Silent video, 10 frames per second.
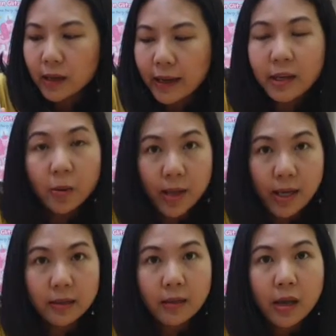ให้เรา
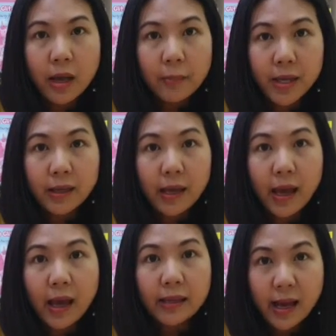เห็นเพียง
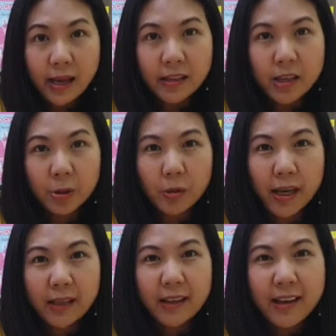แค่ด้านเดียวเท่า
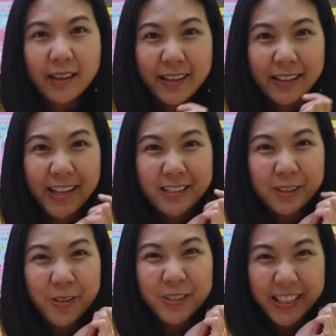นั้น เด็กๆจะ
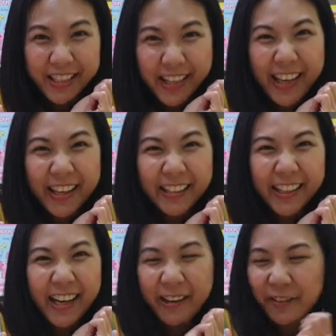ต้องสังเกต
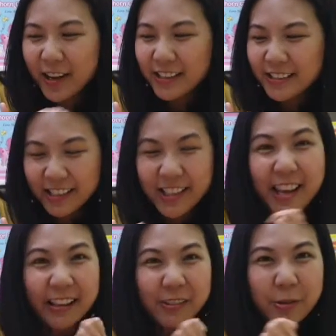นะคะว่าสิ่งที่
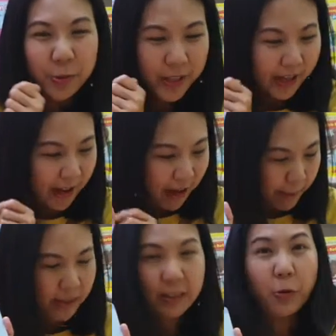เห็นอยู่เนี่ย
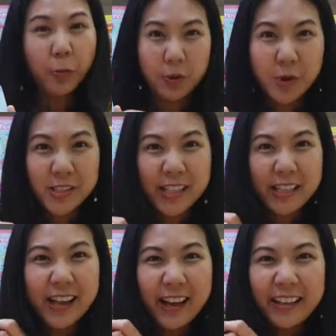มันคืออุปกรณ์ชิ้น
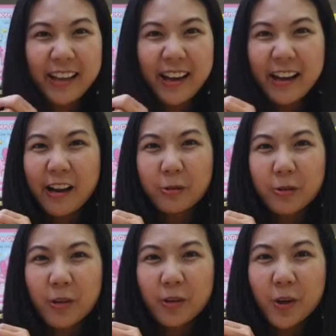ไหน แล้ว
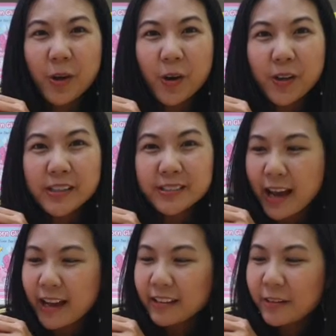ก็ค่อยๆส
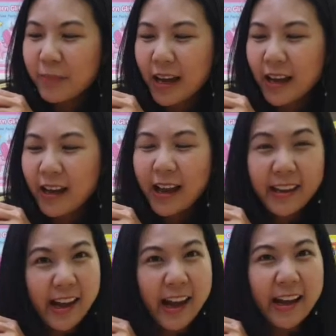ร้างขึ้นมาให้
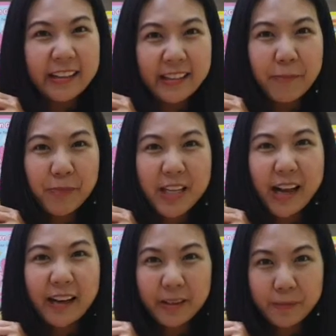ได้ตามที่
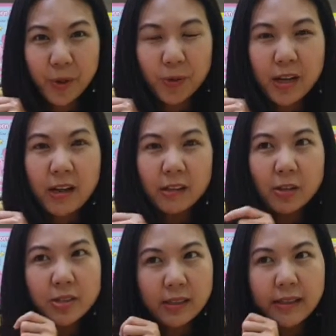การกำหนดน
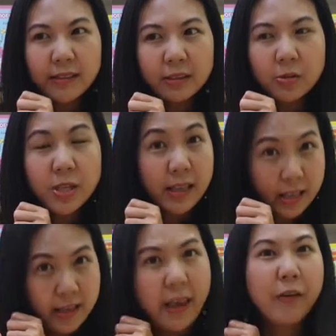อกจากนั้นยังต้องใช้
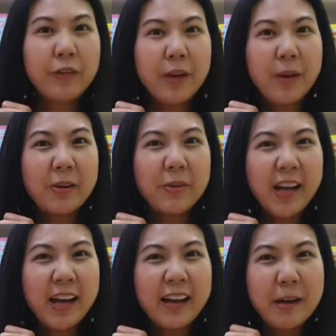EF เข้ามาด้วย
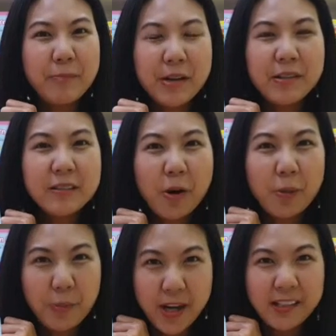ค่ะ เป็นเรื่องขอ
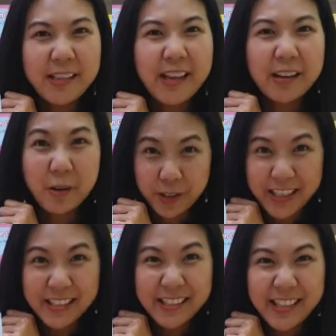ง planning and
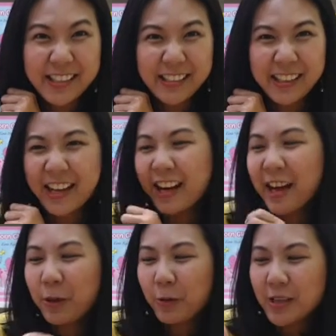organizing นะคะ
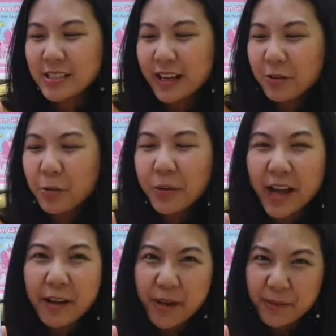กว่าจะได้รูป
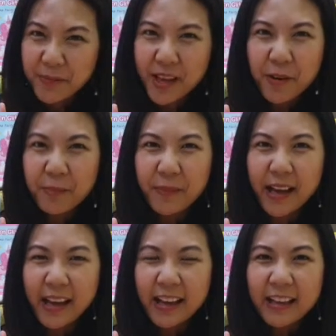ร่างแบบนี้ออก
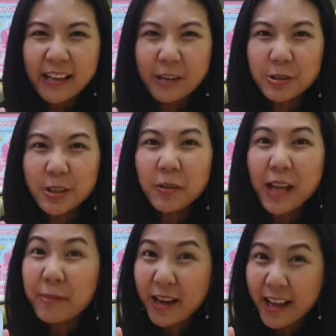มา เขาจะต้อง
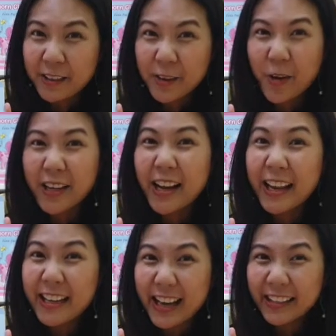ทำอะไรก่อน อะ
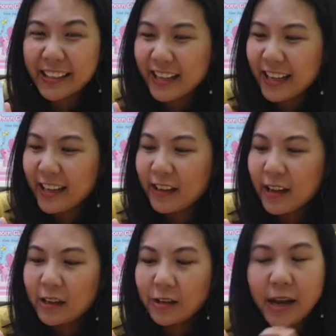ไรหลังนั่นเอง
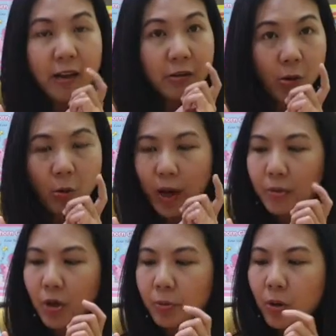และได้เรื่องของความ
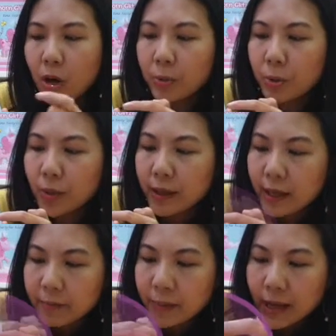รอบคอบด้วย
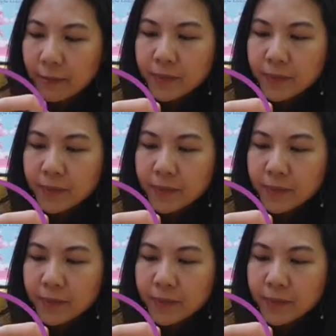เห็นไหม